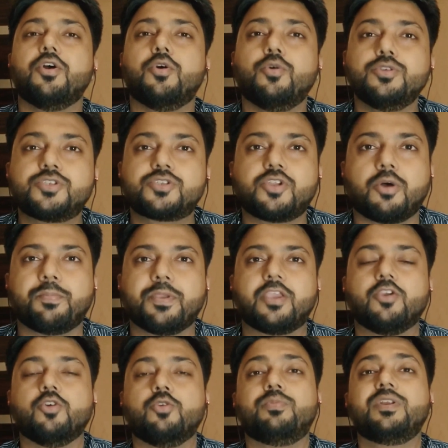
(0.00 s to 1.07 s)
उस टॉपिक के
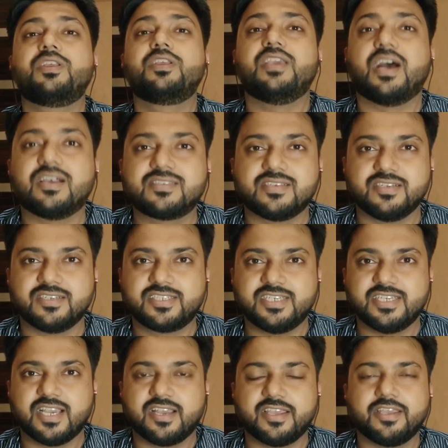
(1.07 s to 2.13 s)
ऊपर क्या सर्च
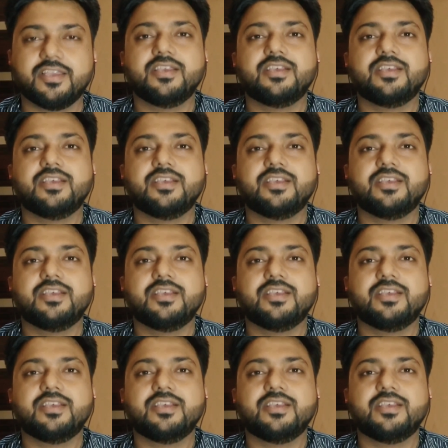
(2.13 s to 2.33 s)
किया है